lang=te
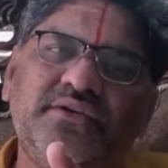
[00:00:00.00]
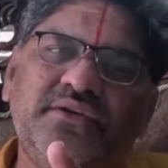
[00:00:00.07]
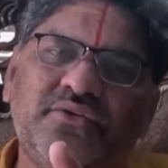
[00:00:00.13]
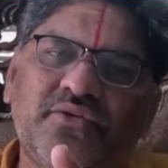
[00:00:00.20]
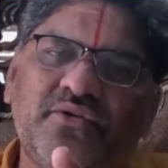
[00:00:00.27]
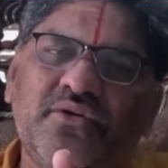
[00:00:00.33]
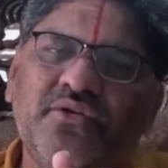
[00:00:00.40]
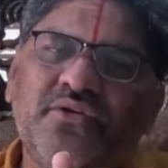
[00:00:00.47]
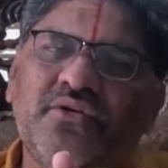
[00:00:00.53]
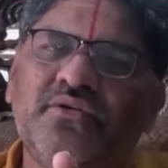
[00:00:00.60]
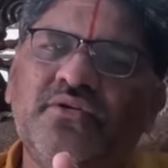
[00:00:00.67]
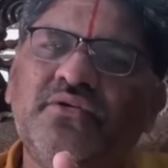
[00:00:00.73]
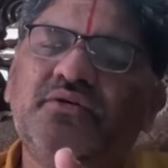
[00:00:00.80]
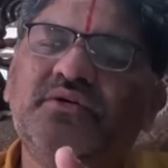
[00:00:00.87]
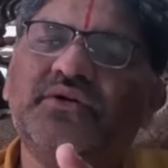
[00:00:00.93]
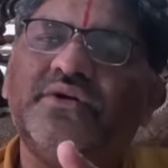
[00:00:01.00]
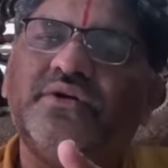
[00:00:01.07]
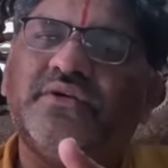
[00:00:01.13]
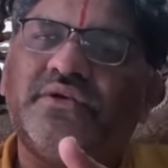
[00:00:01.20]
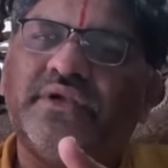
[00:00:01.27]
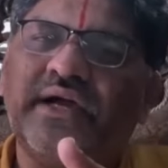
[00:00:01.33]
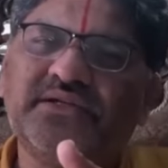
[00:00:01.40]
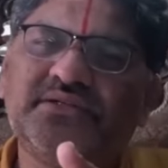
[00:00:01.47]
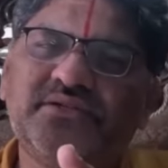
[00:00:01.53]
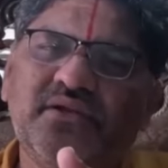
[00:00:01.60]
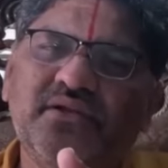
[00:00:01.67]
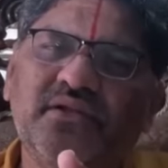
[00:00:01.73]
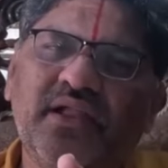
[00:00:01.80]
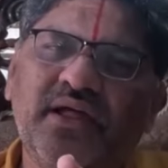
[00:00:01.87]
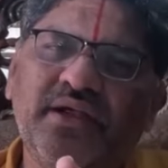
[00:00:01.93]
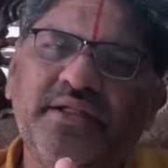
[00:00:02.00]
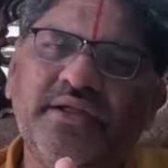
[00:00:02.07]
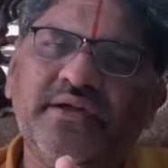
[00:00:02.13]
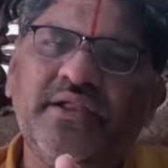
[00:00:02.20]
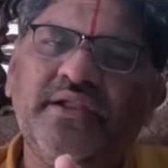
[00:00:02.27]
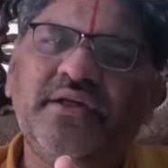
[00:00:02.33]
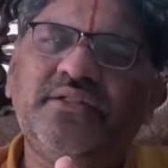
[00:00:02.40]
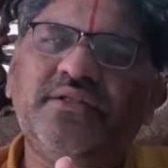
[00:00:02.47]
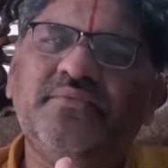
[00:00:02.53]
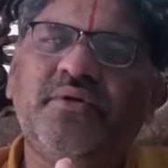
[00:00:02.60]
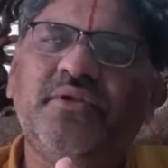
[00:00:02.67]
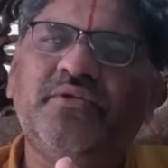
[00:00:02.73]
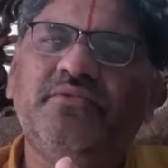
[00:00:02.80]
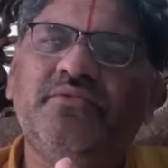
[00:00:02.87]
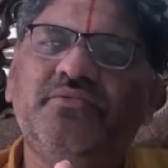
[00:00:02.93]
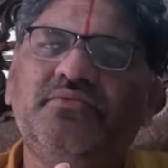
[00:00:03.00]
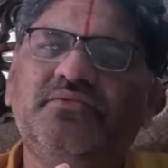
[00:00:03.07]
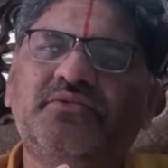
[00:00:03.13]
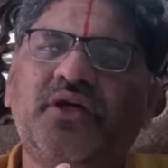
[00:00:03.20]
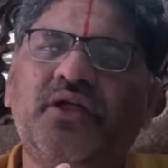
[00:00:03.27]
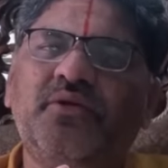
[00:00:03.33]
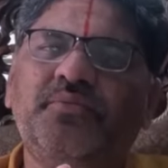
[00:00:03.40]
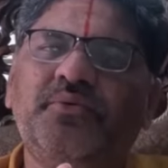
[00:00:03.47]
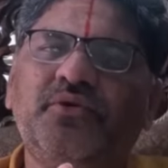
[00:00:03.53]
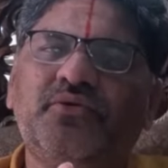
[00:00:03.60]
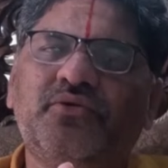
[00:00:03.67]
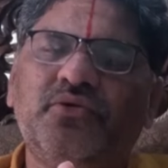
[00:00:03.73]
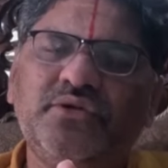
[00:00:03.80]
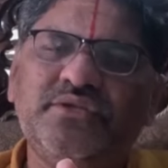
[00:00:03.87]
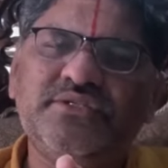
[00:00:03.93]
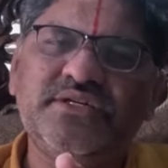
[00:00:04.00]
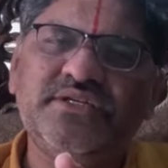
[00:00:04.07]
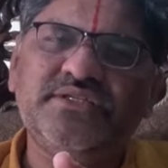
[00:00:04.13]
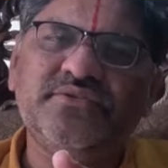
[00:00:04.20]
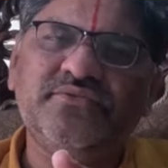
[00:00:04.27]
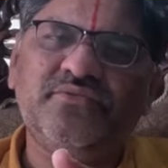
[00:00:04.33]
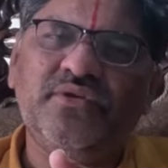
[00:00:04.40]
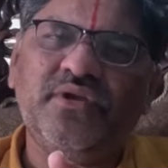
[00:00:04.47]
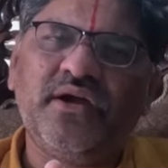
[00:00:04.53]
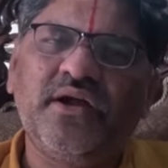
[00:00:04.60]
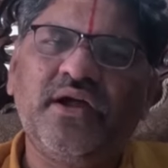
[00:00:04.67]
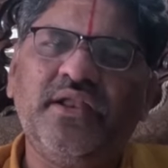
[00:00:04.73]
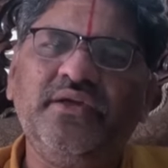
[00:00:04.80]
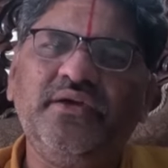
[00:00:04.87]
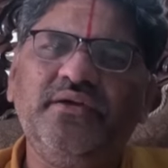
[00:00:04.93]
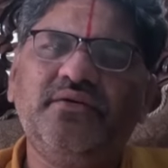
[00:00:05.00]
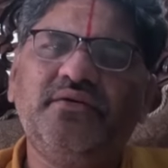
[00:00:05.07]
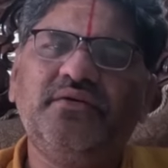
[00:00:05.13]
ఈ గృహంలో న్యాచురల్ లైటింగ్ అనేది మనం తలుపులు క్లోజ్ చేసి ఉన్నా కానీ